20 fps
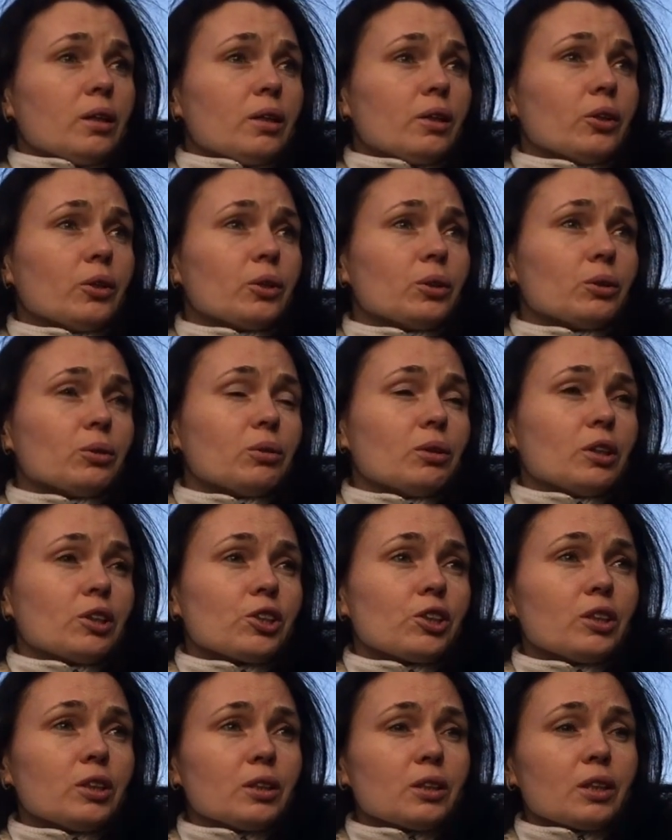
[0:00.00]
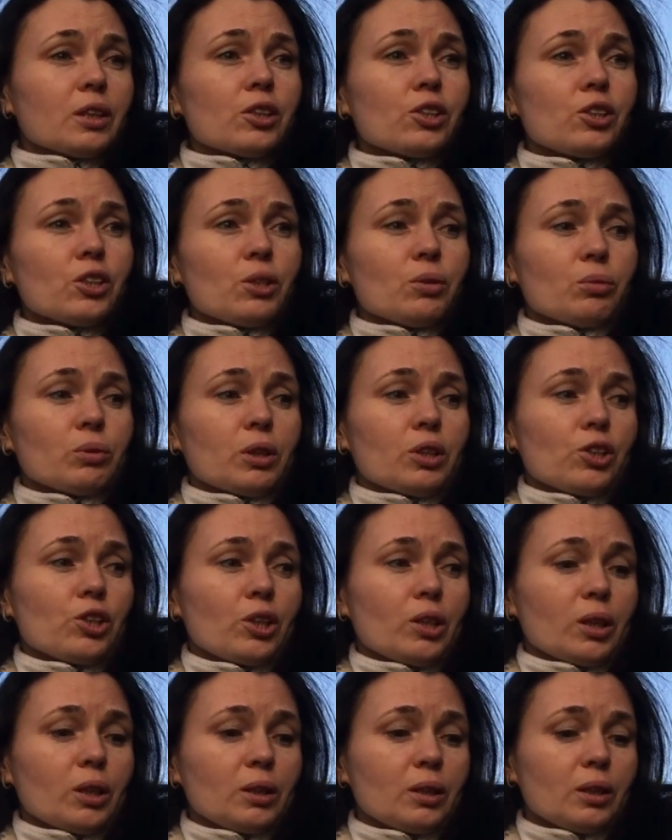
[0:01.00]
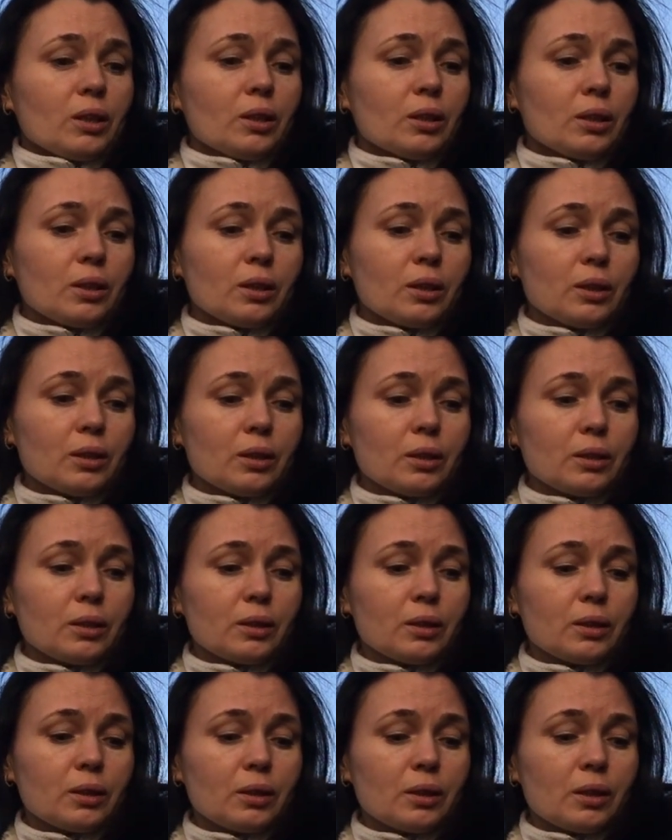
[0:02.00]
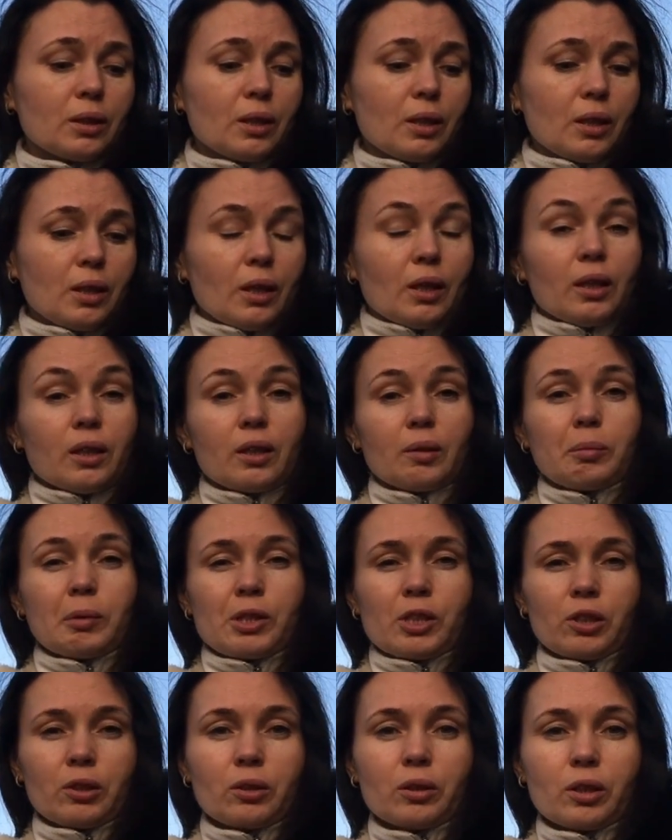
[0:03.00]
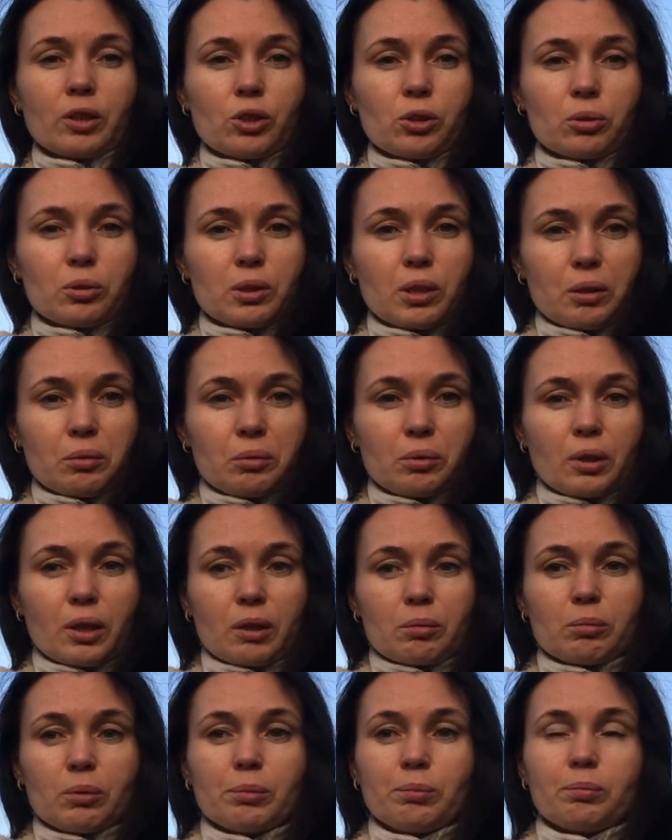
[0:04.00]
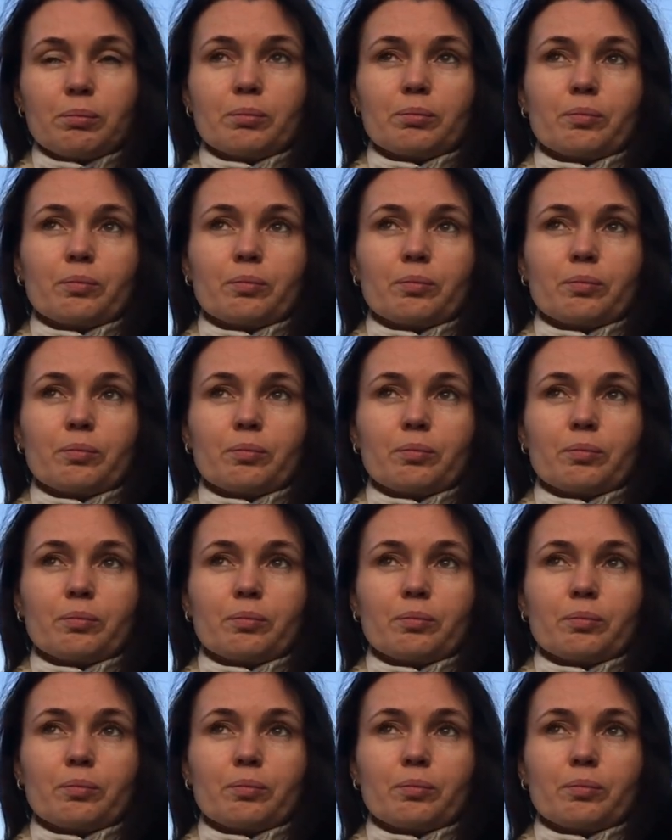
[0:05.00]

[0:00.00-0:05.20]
А, даже не знаешь, с чего начать. Я, пожалуй, начну с того, как мы